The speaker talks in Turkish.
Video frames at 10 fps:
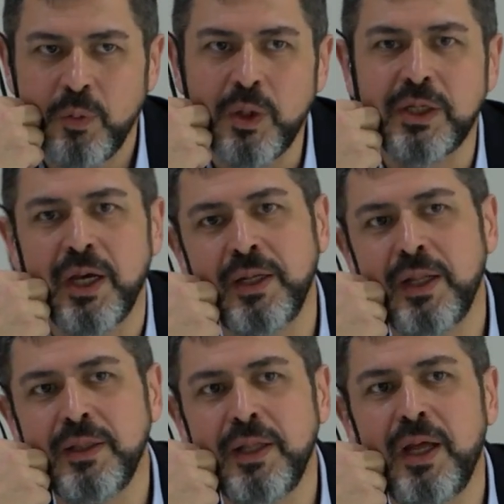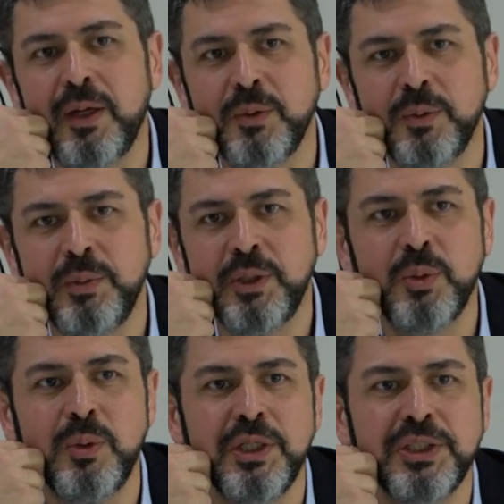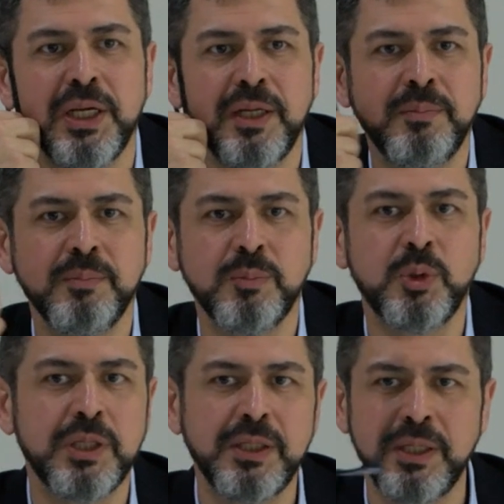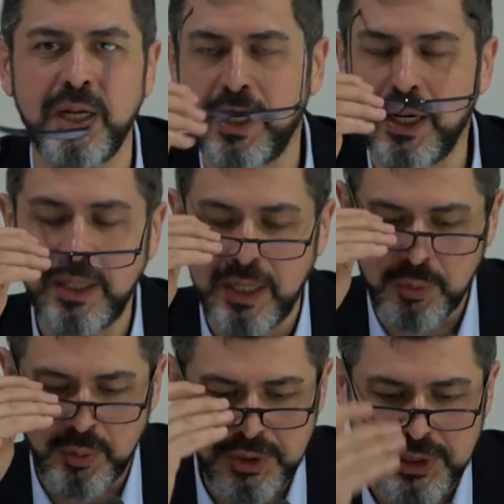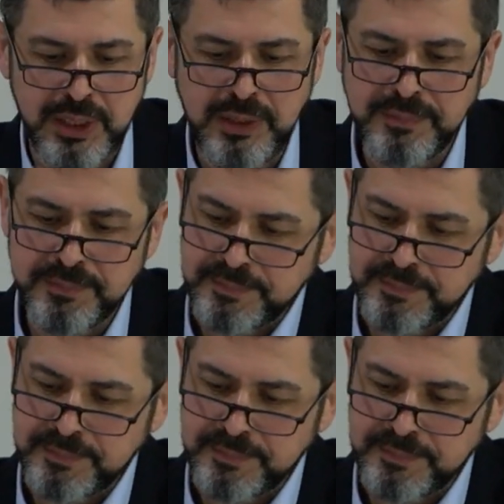ve kana Allahu bi kulli şeyin muktadira ala kulli şeyin